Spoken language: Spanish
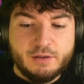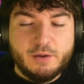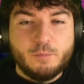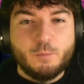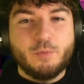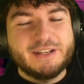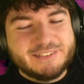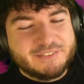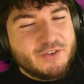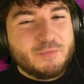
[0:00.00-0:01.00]
Buenas a
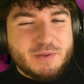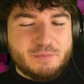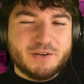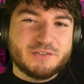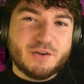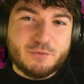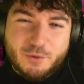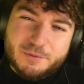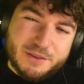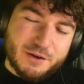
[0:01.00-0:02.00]
todos, bienvenidos a un
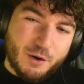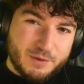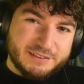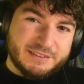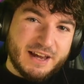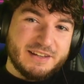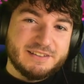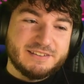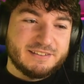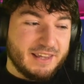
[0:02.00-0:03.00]
nuevo vídeo, ¿cómo
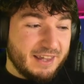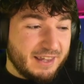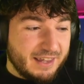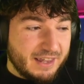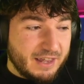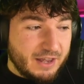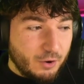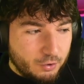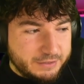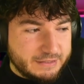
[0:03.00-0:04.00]
estáis? Eh,
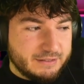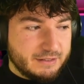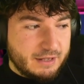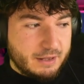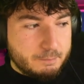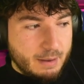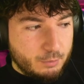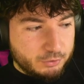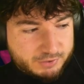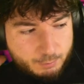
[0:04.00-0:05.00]
hoy
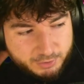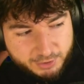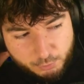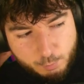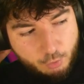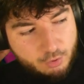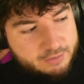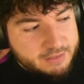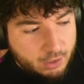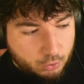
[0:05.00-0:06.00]
vamos a poner un poco al
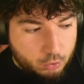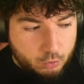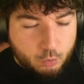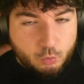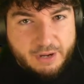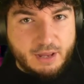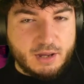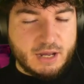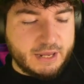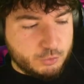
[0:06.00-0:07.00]
día con una
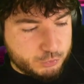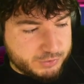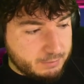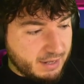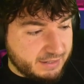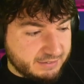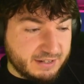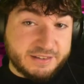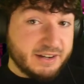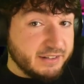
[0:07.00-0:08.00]
exclusiva que
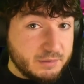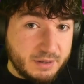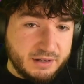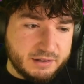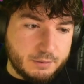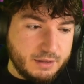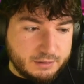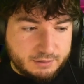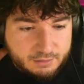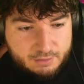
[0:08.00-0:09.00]
saldrá la semana que
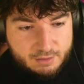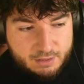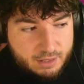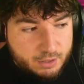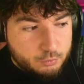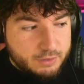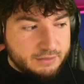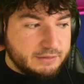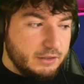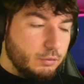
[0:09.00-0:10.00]
viene en un
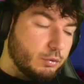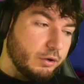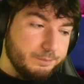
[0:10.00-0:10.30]
artículo,